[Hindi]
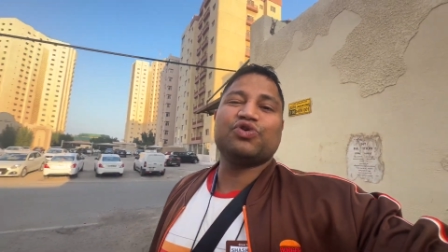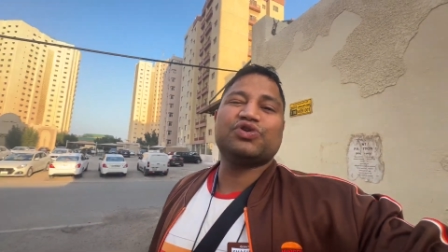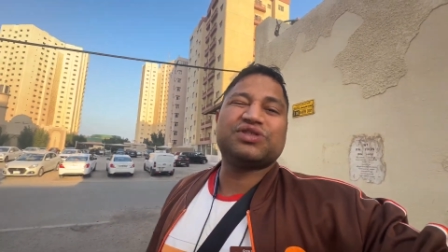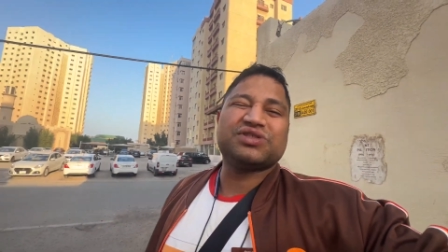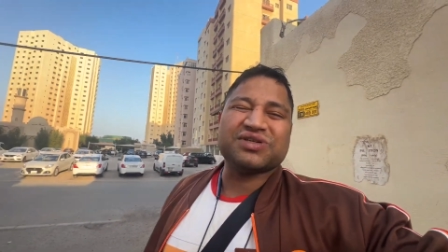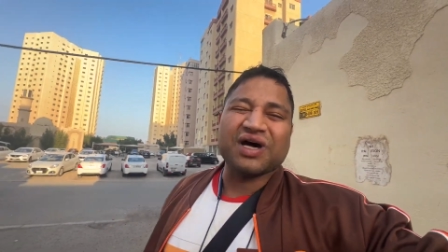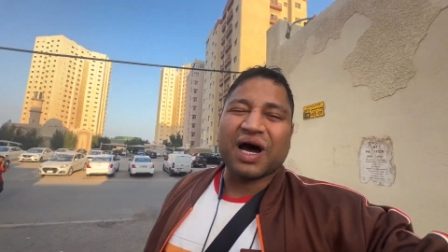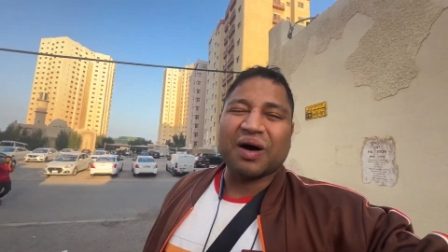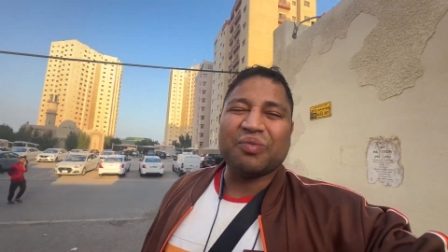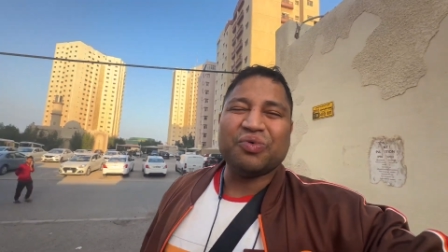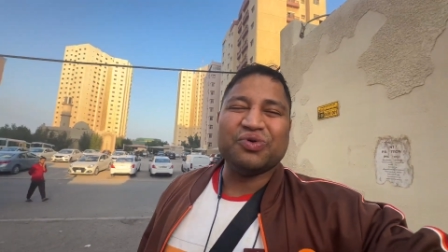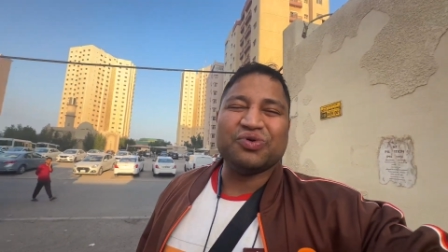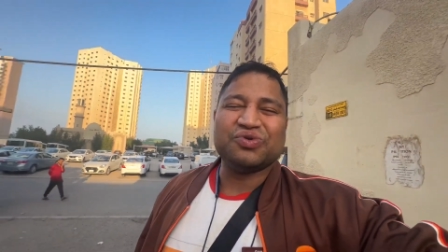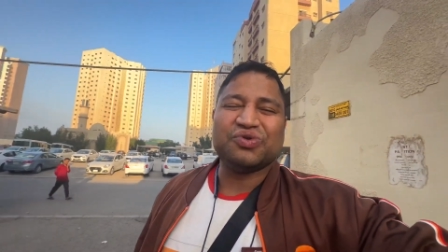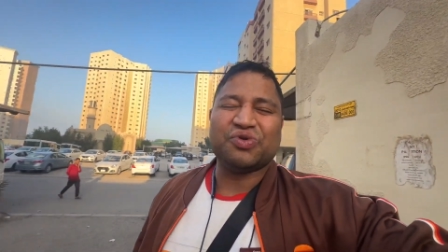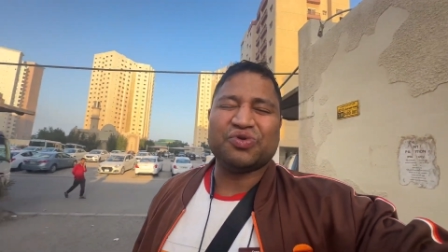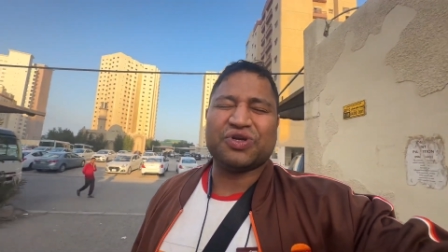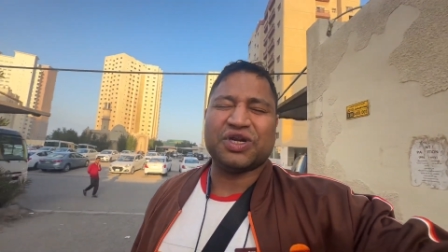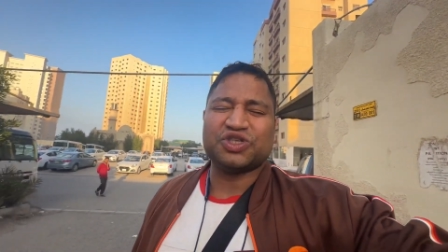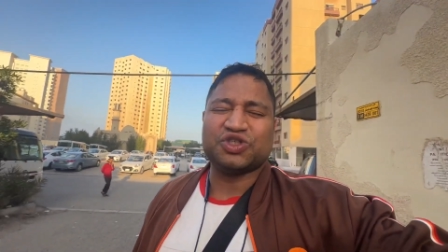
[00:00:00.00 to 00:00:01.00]
कुछ साबुन
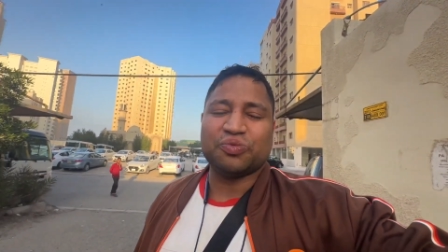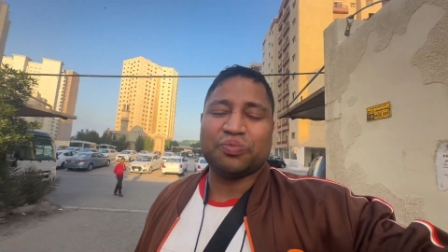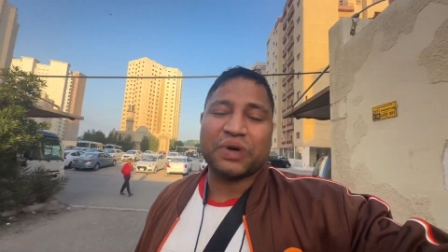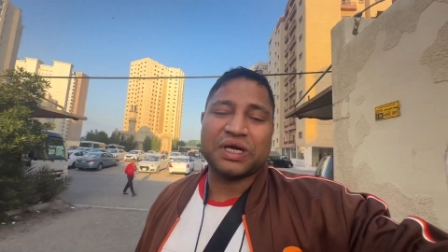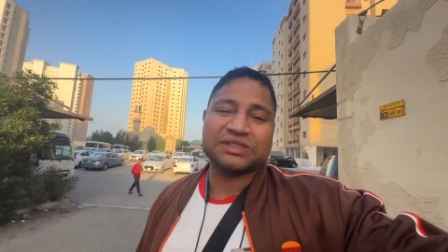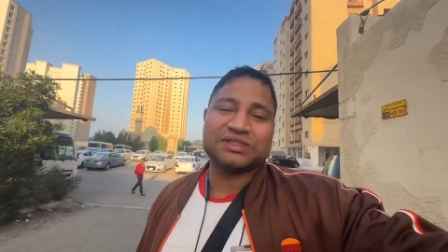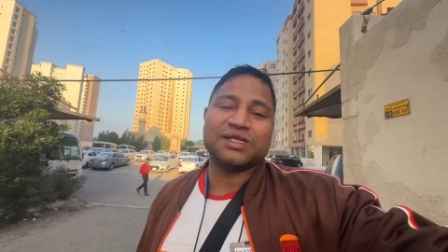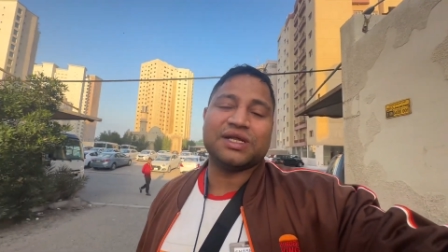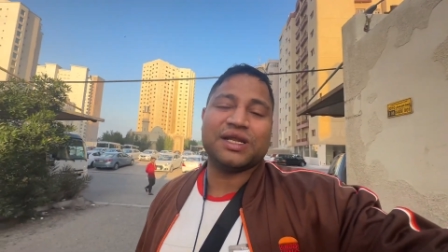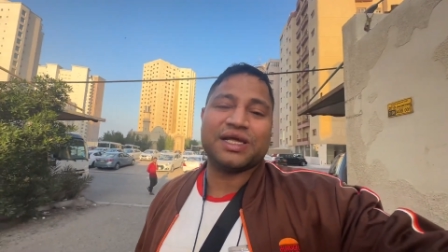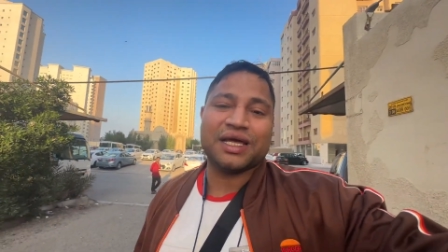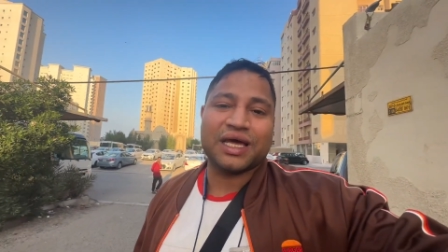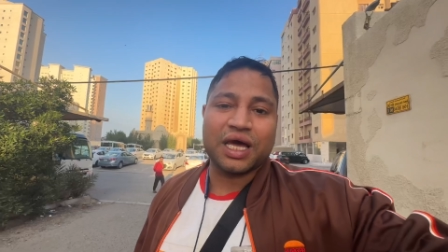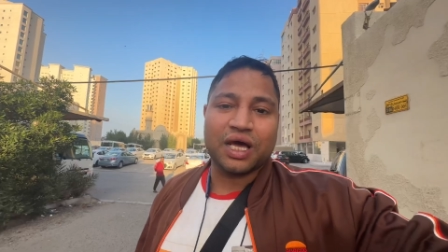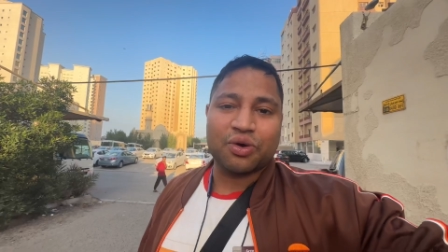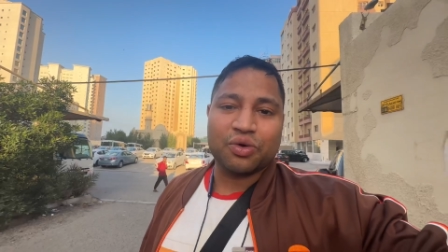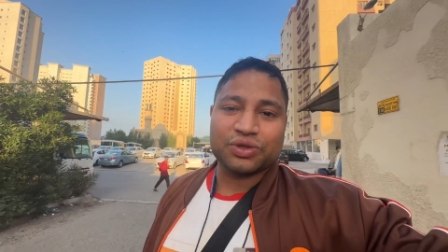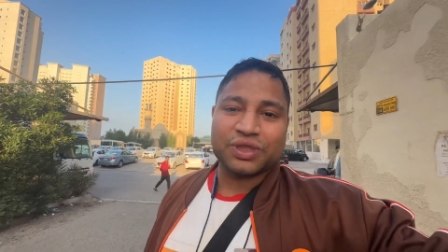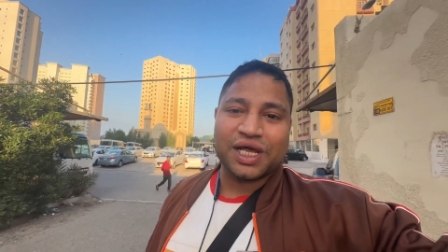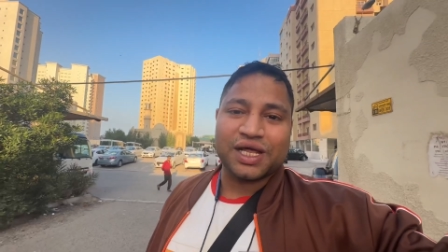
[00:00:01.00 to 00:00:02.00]
सोटा जो पर्सनल
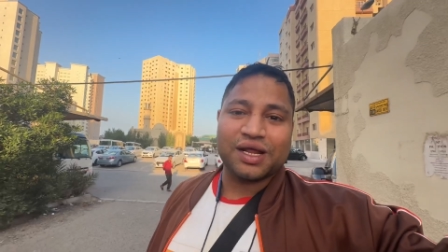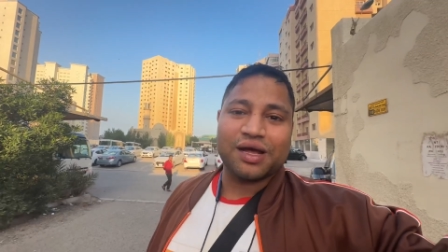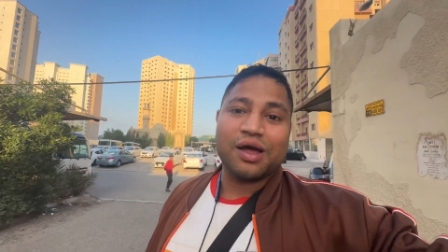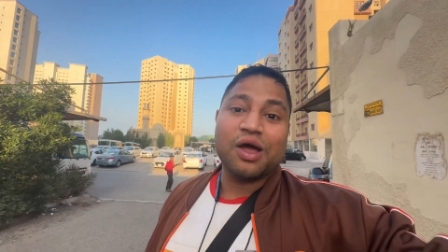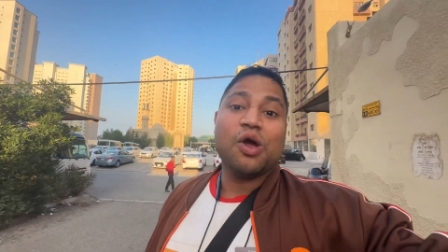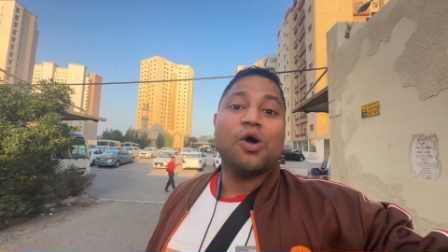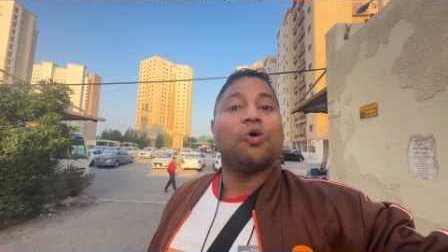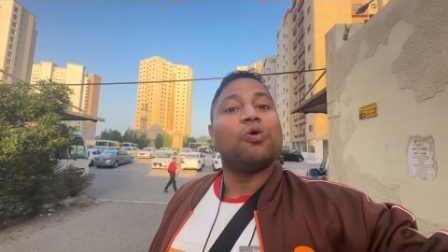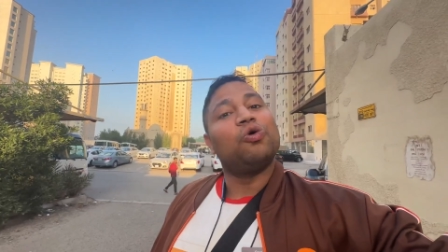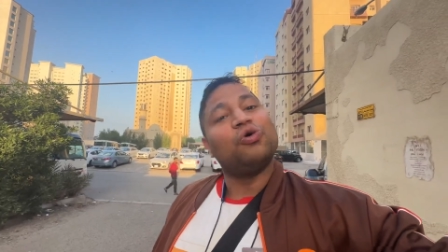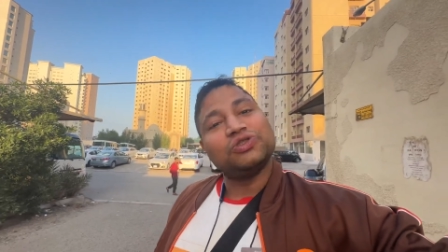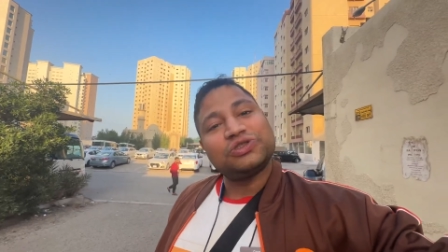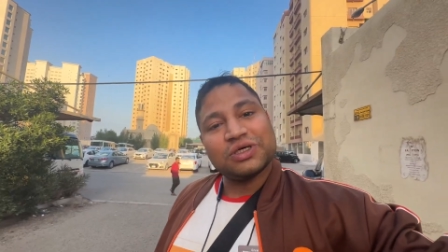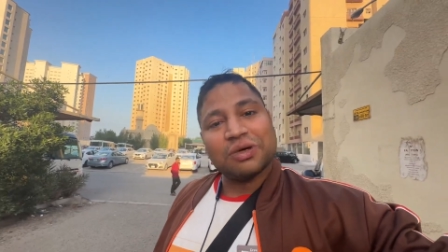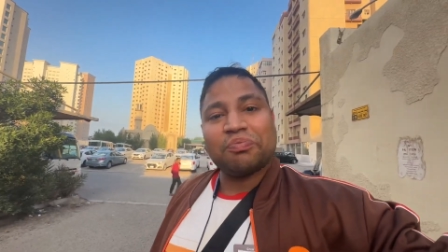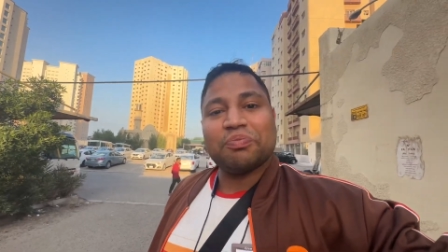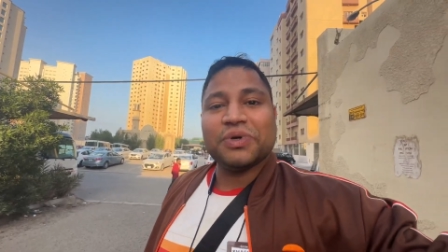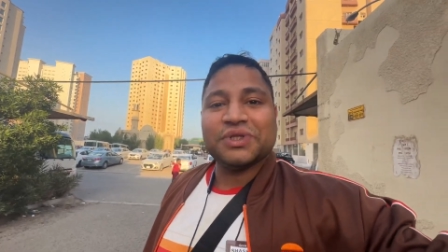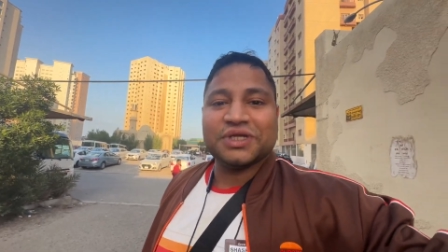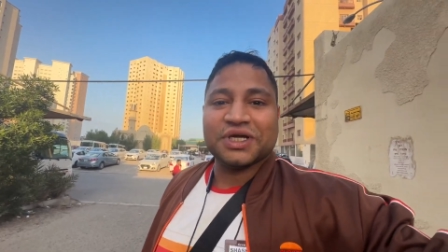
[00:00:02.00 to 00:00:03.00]
केयर होता है ना वो
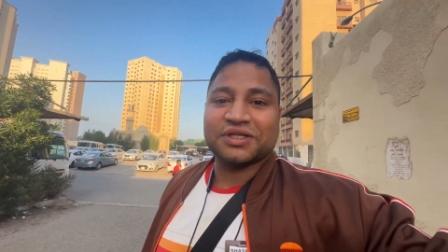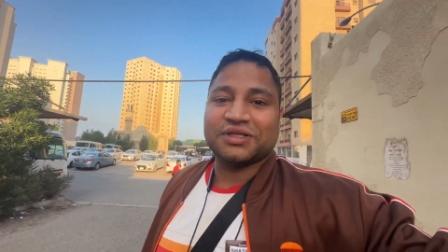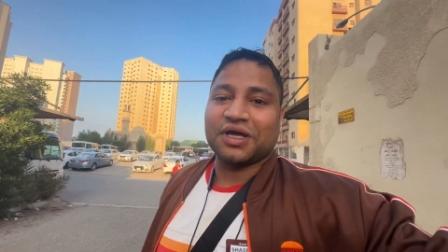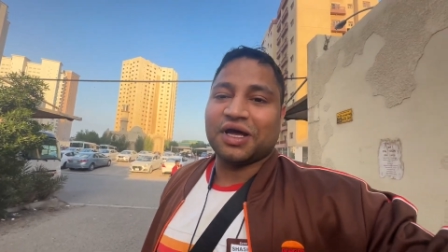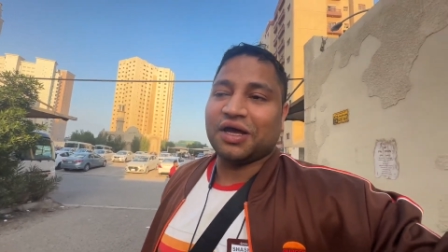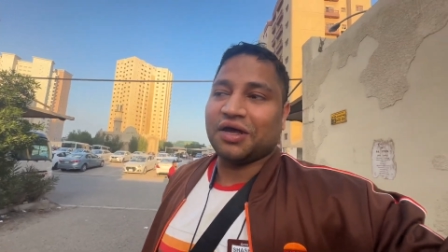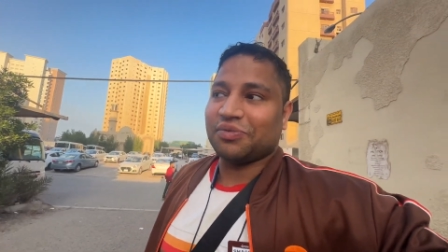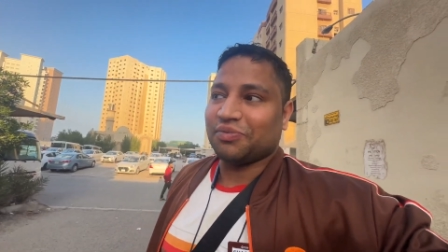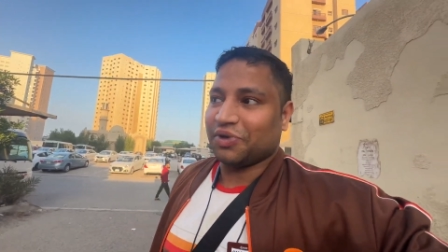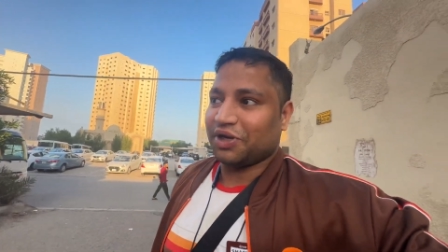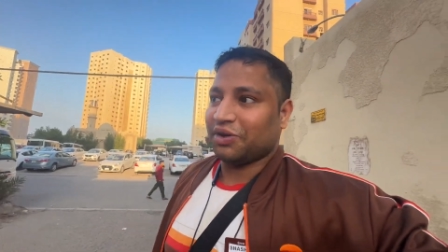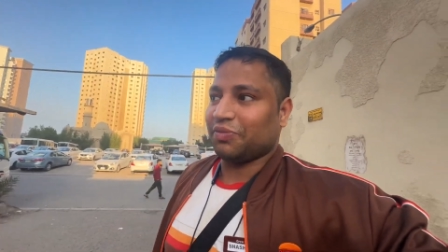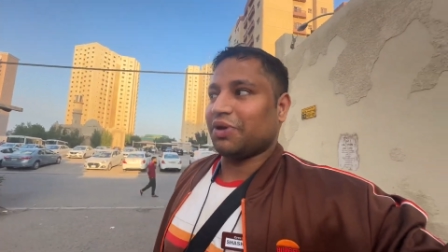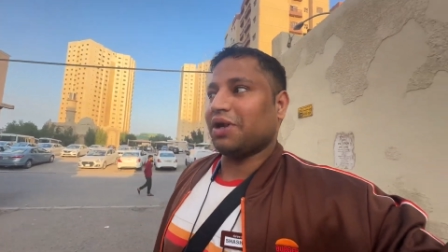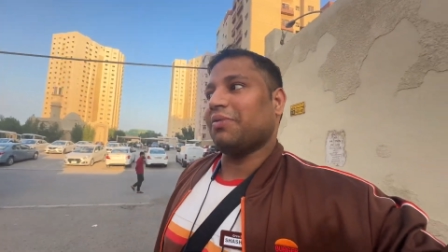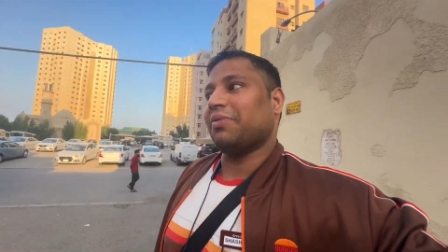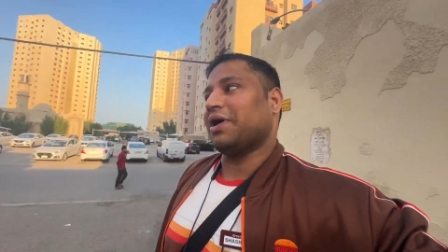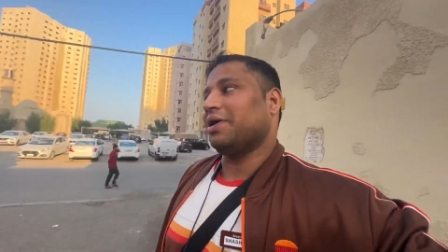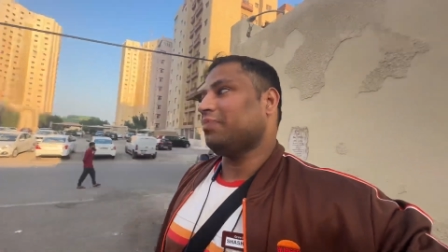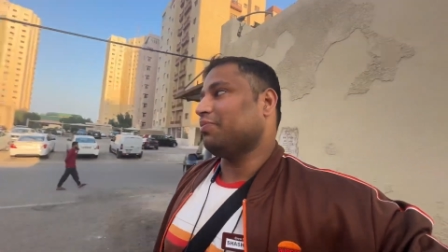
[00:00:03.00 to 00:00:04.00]
सब भी देता है मैंने
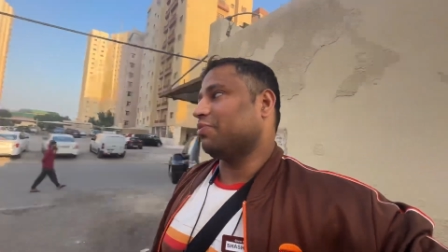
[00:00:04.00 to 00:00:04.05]
बोला भाई